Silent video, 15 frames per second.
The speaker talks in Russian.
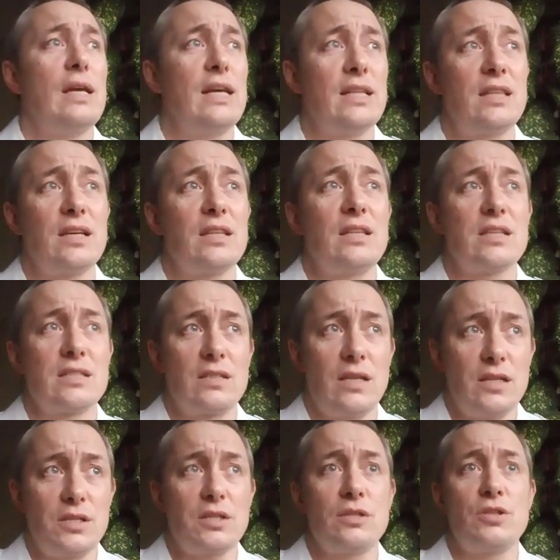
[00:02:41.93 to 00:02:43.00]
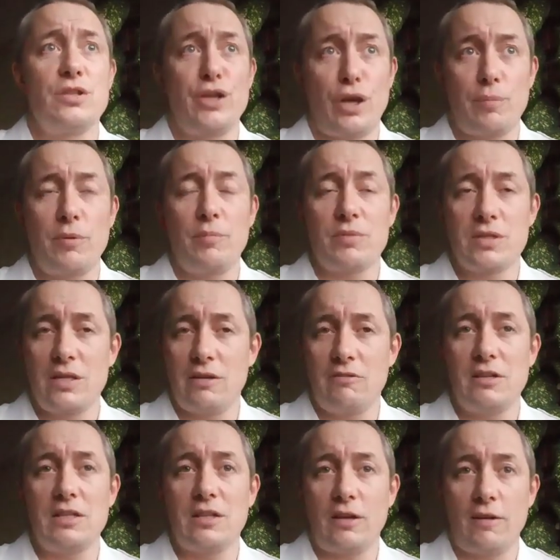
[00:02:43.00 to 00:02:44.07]
это однозначно
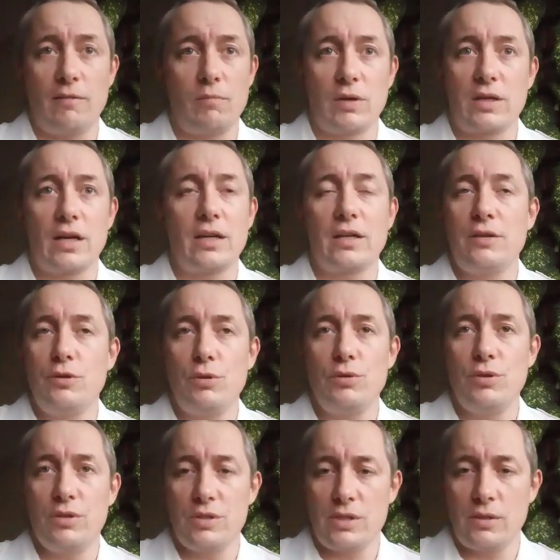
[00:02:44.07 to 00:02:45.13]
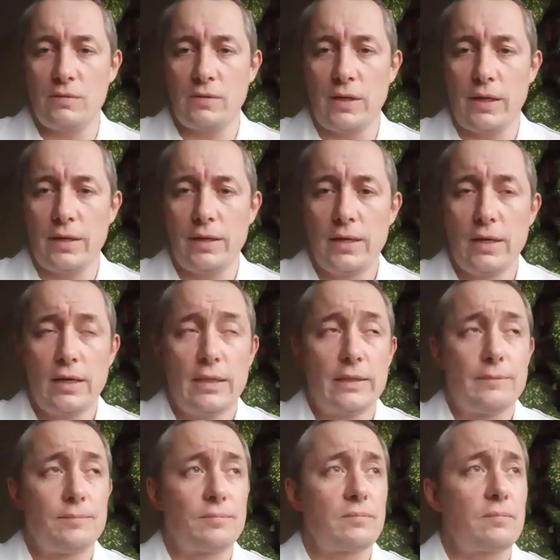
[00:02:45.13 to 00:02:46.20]
черепно-мозговая травма, как ее не называй.
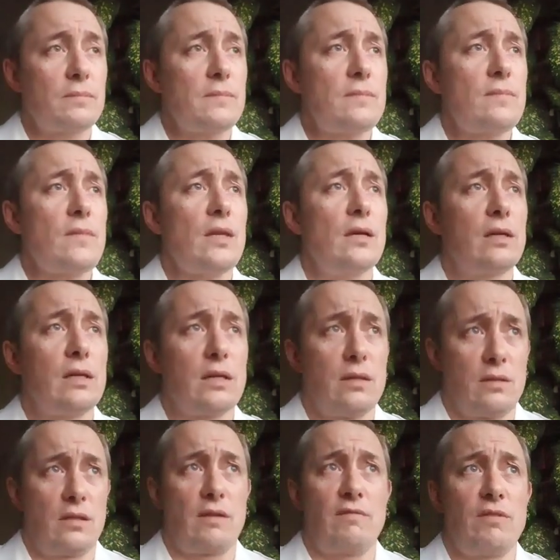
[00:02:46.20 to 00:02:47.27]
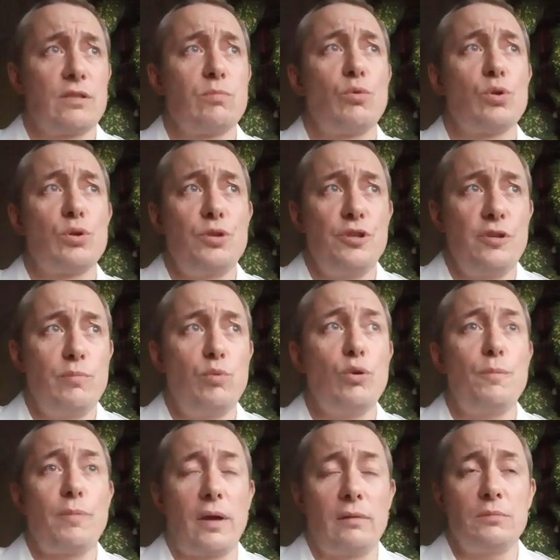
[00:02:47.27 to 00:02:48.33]
А, там, возможно, и не
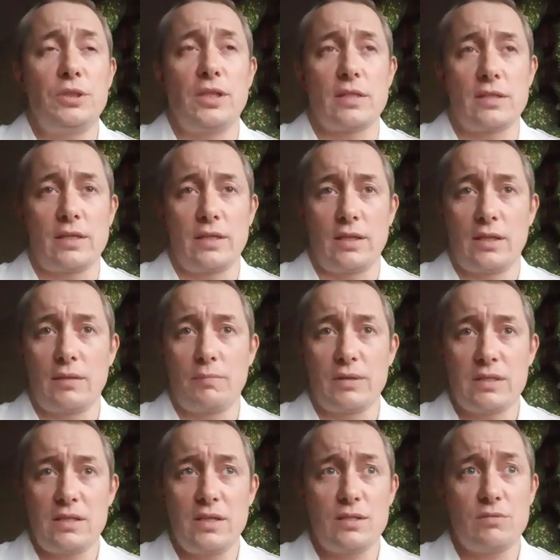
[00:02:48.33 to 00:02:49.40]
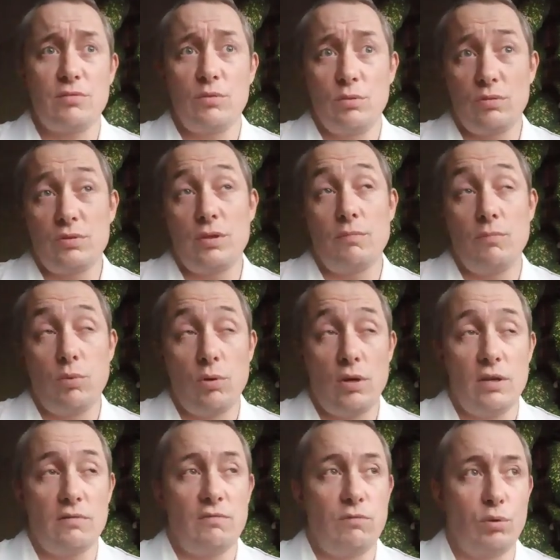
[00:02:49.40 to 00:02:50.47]
будет прямо сейчас каких-то последствий, но тем
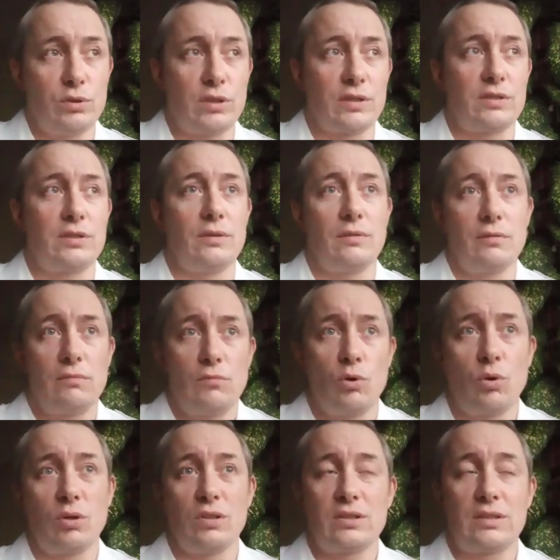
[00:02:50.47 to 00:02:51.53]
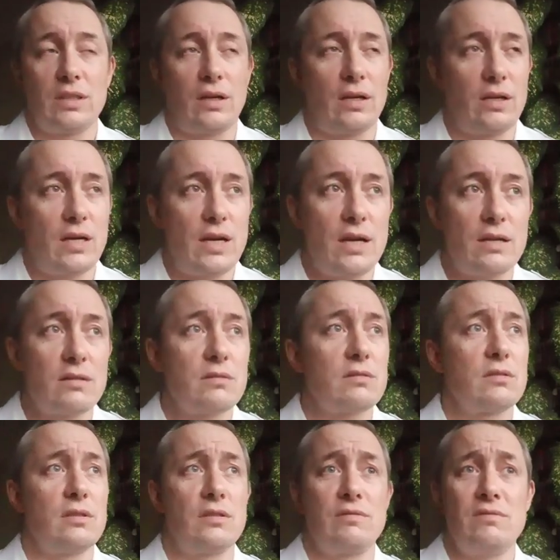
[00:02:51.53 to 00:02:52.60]
более в возрасте около 40,
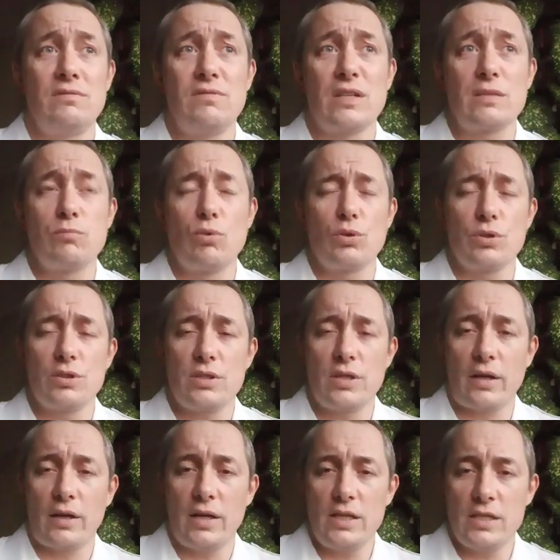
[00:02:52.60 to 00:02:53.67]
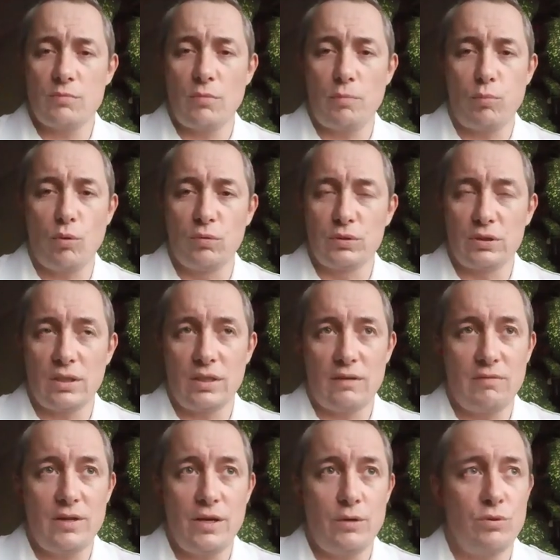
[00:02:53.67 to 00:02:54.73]
возможности организма по
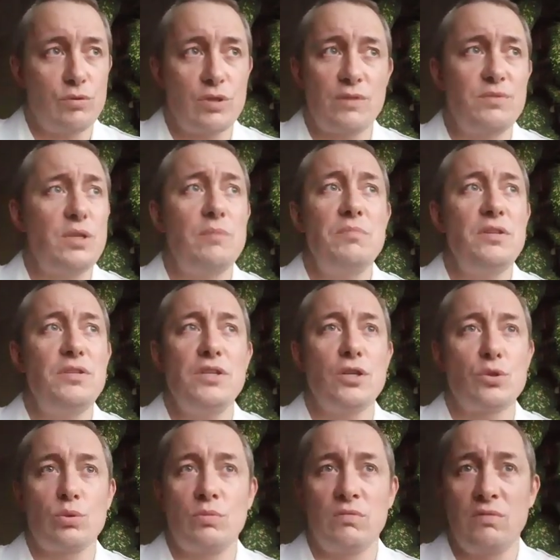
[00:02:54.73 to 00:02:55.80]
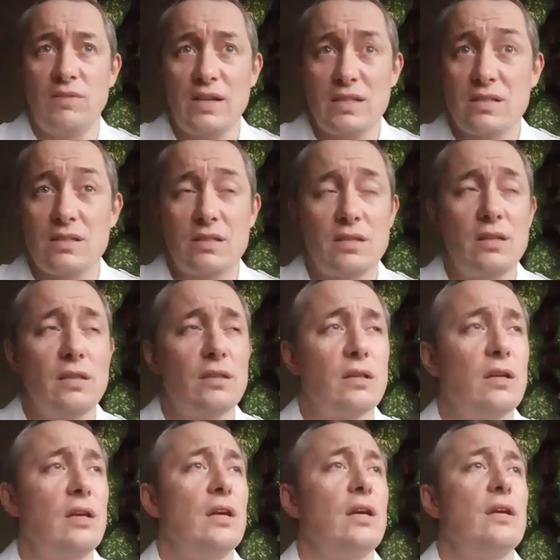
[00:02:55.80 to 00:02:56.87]
установлению совсем не те, что в 20 лет –
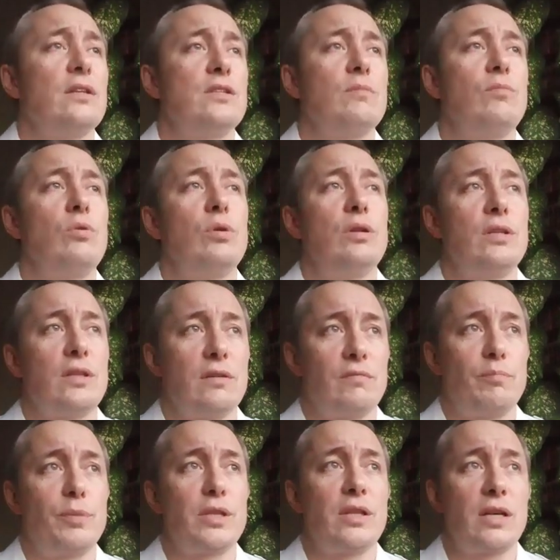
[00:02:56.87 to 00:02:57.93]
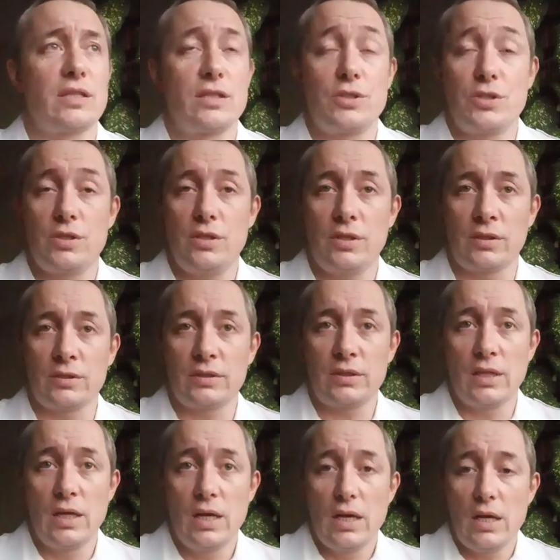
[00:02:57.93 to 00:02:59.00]
тем более там в 15-14.
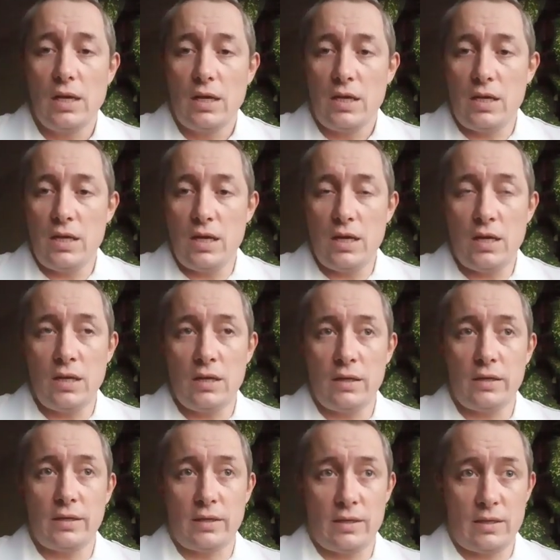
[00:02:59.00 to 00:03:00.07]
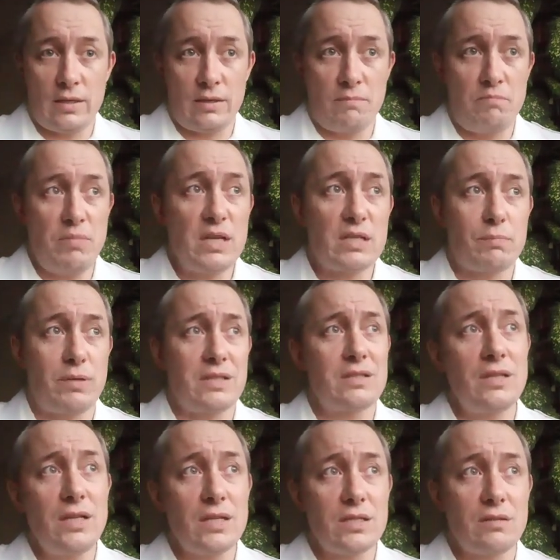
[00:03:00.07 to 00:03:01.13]
И э, без
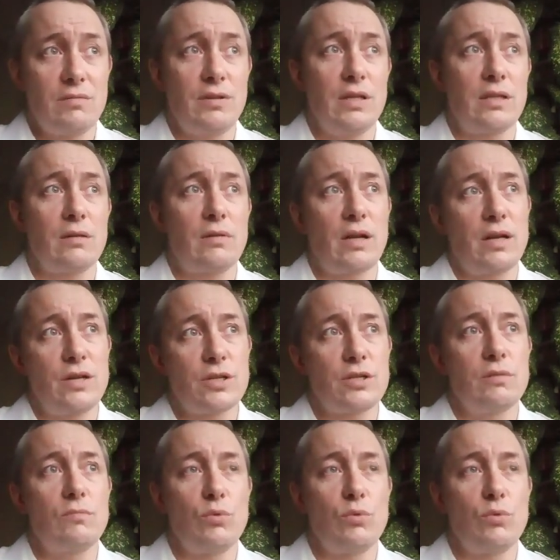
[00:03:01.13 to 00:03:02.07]
последствий это, конечно,